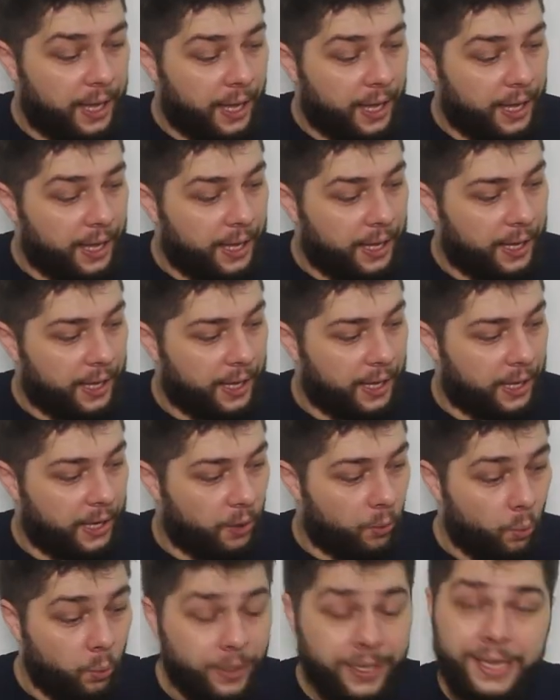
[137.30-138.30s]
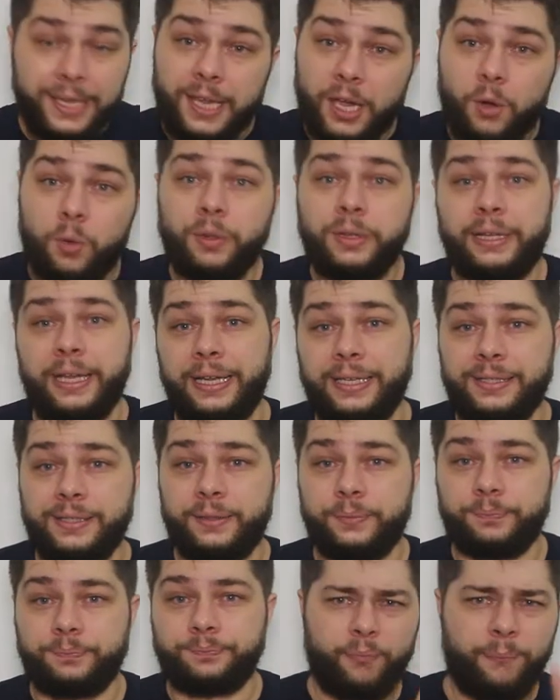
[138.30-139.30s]
É, o que que
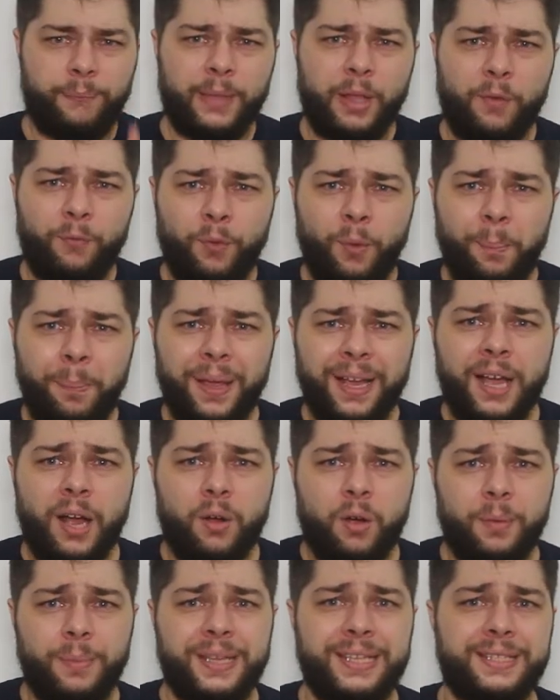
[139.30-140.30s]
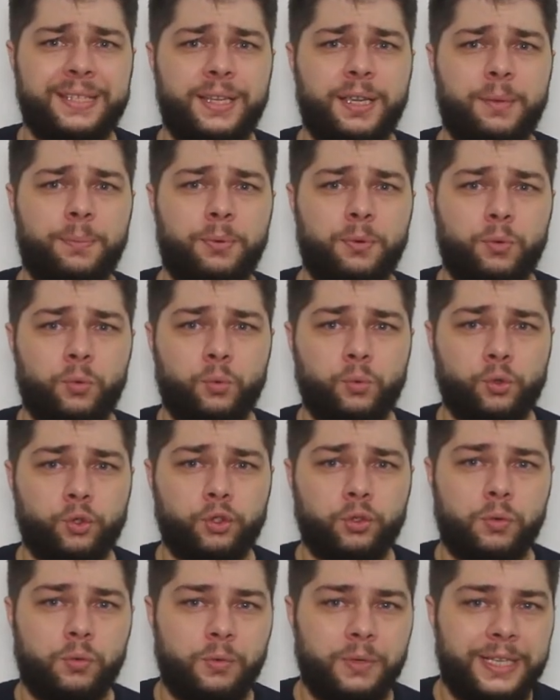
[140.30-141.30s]
acontece? Vamos pegar como exemplo o
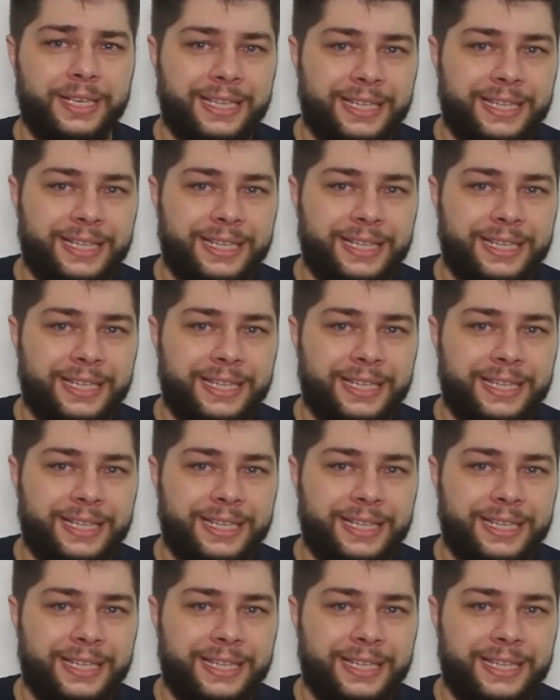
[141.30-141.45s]
jogo